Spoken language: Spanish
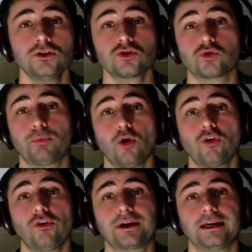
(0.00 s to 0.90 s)

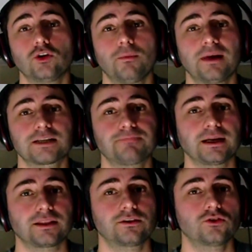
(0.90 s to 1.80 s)
Supongo que lo más
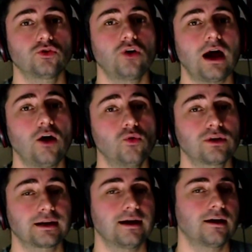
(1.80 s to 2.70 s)
parecido a
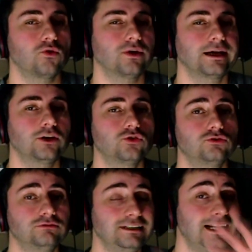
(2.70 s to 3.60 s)
un gran
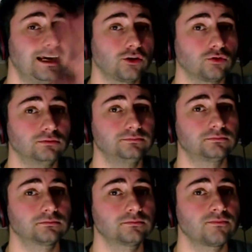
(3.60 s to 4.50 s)
agujero negro
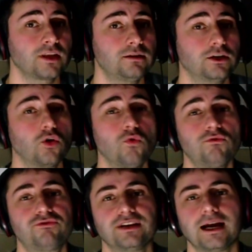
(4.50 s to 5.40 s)
y con
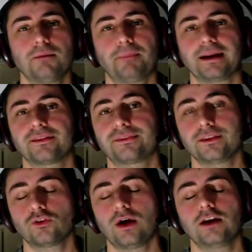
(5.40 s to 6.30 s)
un final
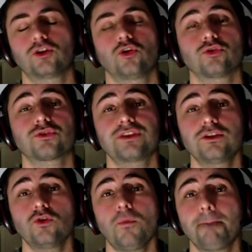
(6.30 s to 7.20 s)
parecido al
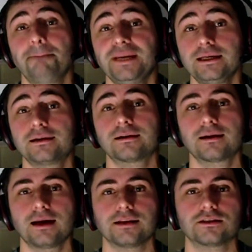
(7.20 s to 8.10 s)
conocido Big
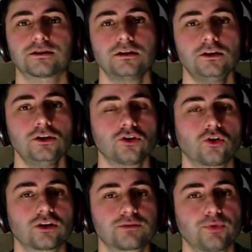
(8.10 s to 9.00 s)
Crunch,
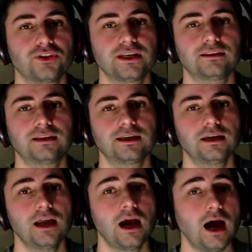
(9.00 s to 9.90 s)

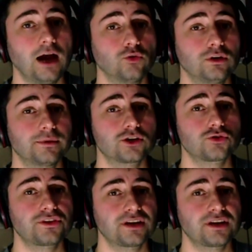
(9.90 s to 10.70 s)
correspondiente al universo